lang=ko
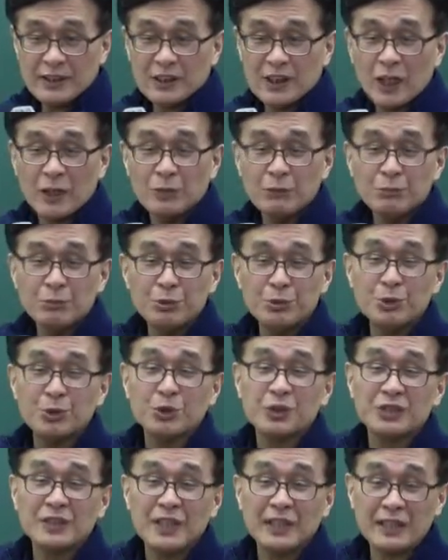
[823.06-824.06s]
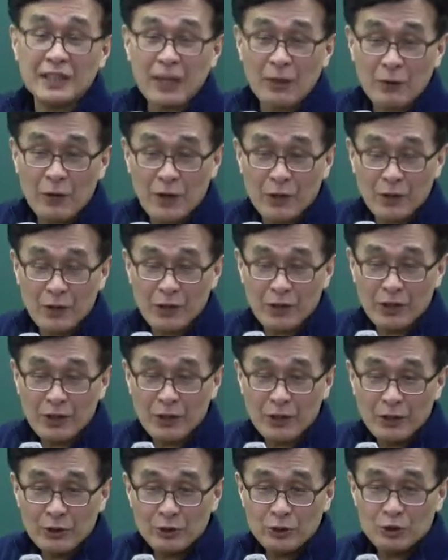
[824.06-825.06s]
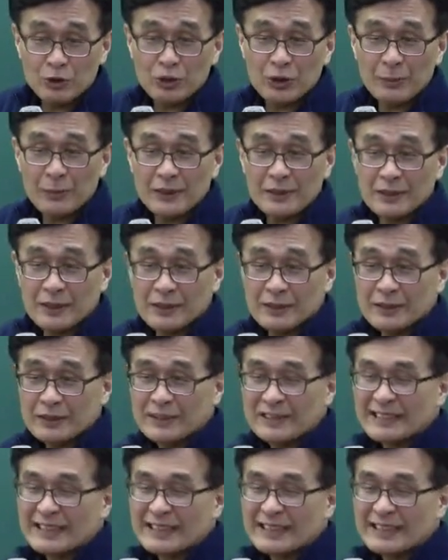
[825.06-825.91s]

정부주택이라고 하고요. 유럽에서는